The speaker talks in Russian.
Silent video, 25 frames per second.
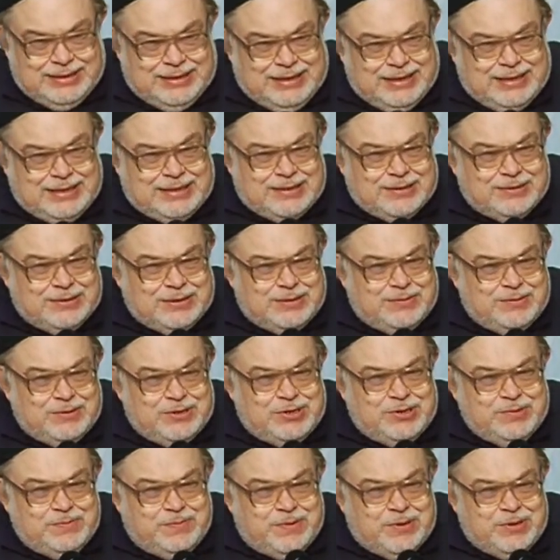Это вот
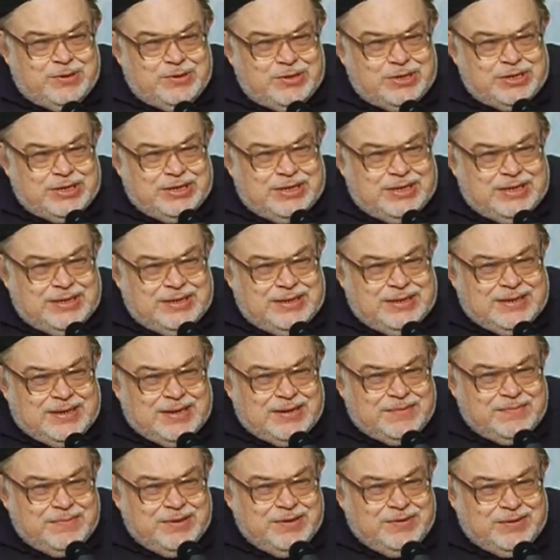очень похоже, да, на
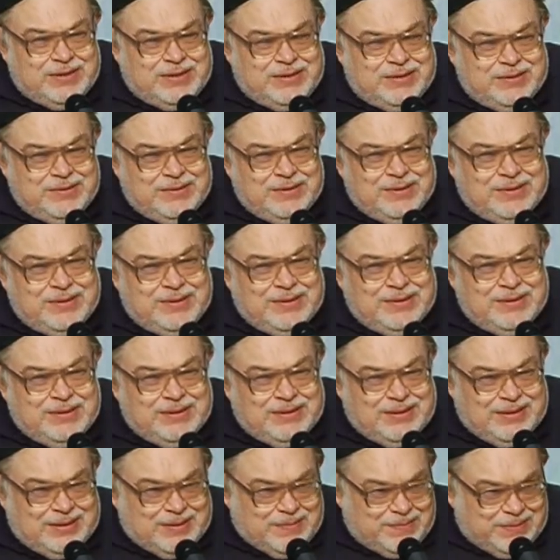как мы вот
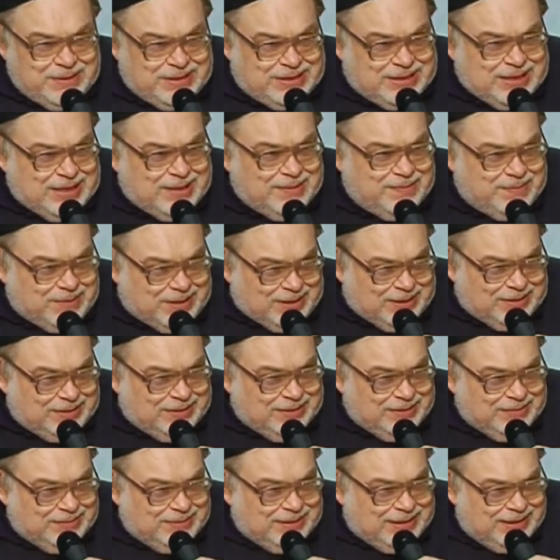э, на Песах
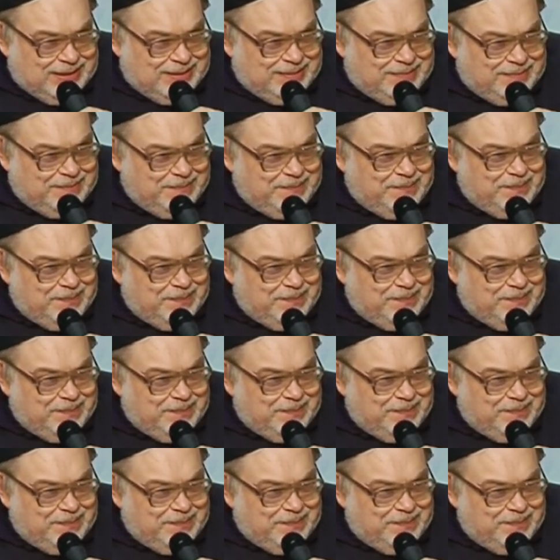празднуем, да?